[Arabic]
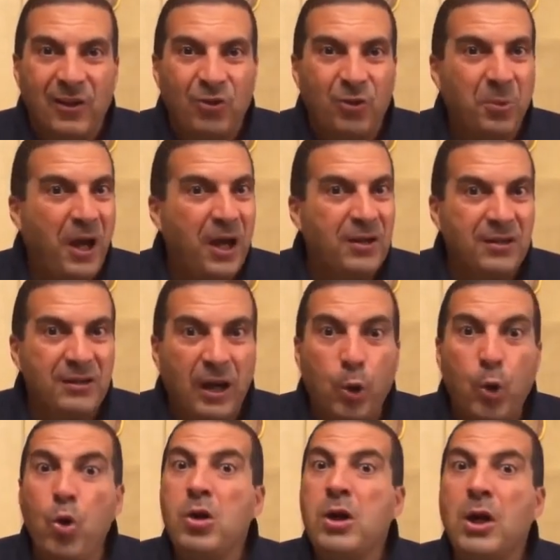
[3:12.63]
سبحانه
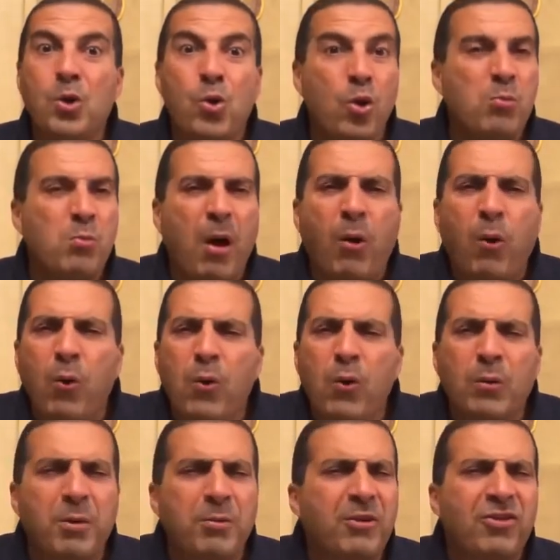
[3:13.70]
وتعالى كل الكون
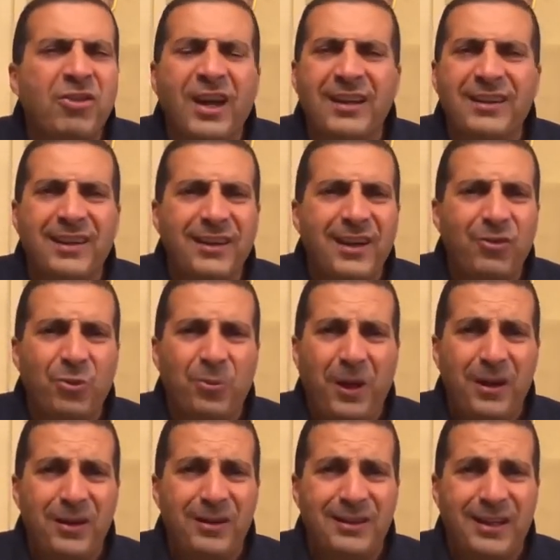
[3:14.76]
مقهور بمشيئة الله
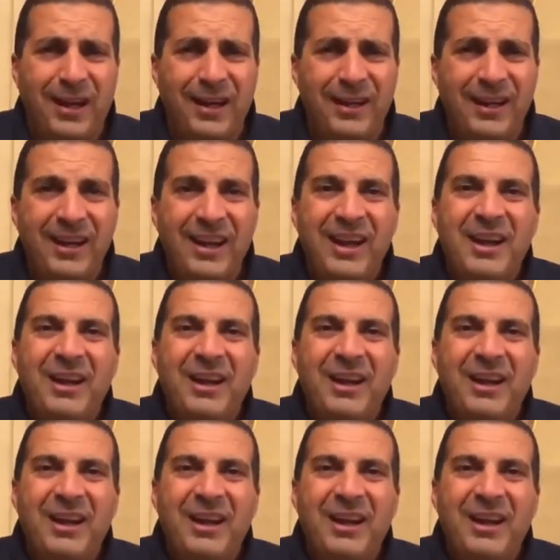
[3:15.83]
سبحانه وتعالى